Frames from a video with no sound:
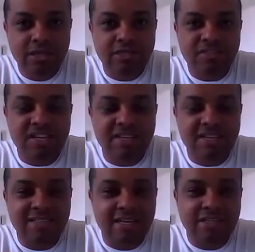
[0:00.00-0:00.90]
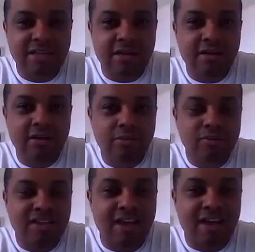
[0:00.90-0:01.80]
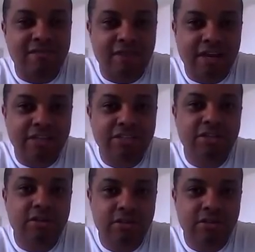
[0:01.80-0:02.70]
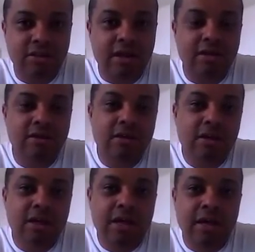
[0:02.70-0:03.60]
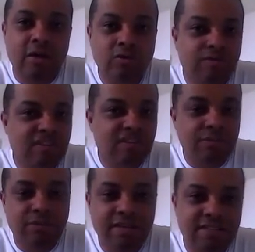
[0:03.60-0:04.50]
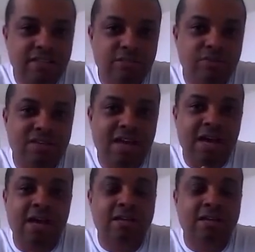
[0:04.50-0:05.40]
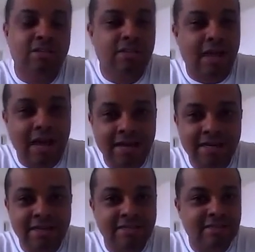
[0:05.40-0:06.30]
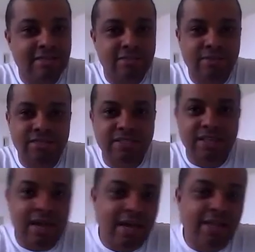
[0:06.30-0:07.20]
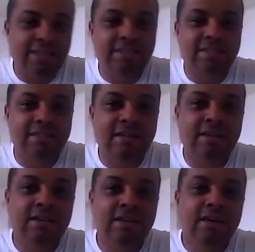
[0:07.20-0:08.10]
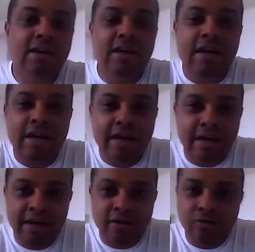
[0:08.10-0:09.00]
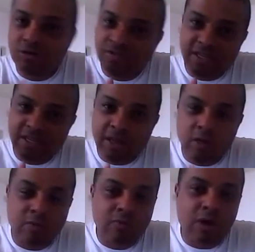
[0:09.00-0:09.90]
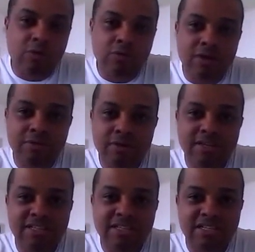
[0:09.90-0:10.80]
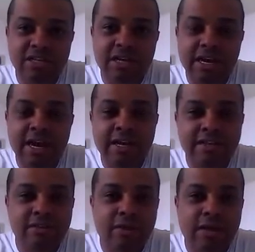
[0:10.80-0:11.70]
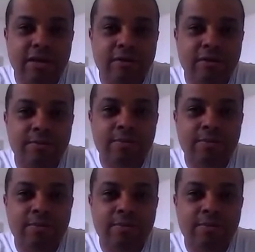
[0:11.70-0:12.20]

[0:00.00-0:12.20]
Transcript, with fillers: Se você deseja buscar frete, tá? é, ou se você deseja buscar cargas especiais, né? É, ou se você tem algum, algum caminhão que deseja agregar, esse é o canal